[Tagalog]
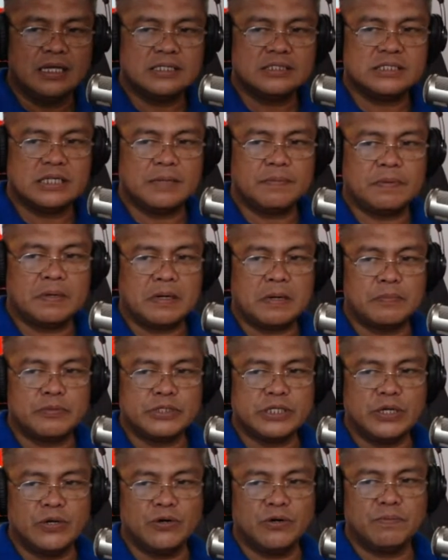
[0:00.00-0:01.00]
sa
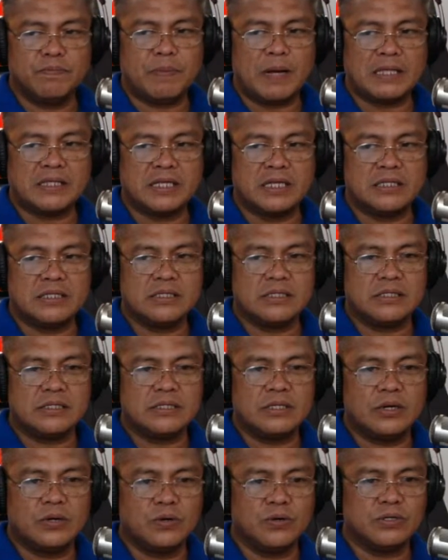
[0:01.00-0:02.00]
pagkaputi og panit
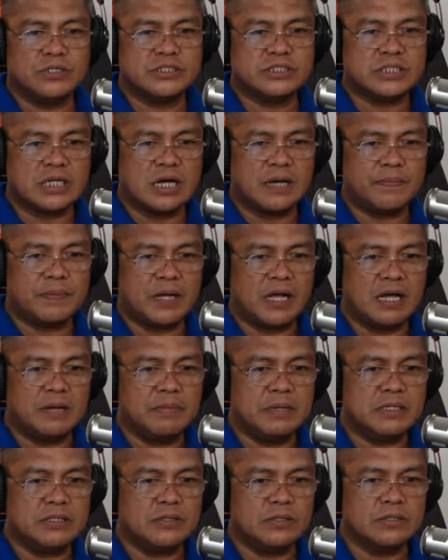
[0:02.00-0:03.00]
o sa
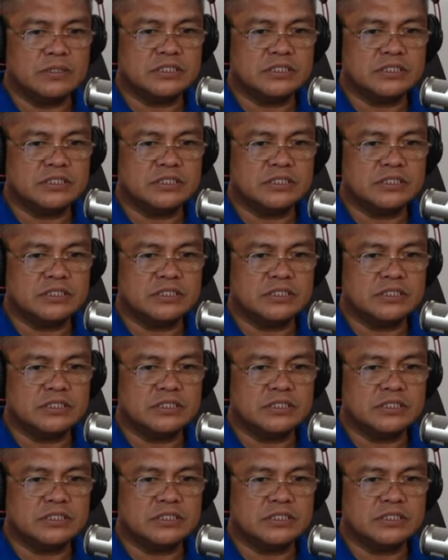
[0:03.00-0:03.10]
paggamit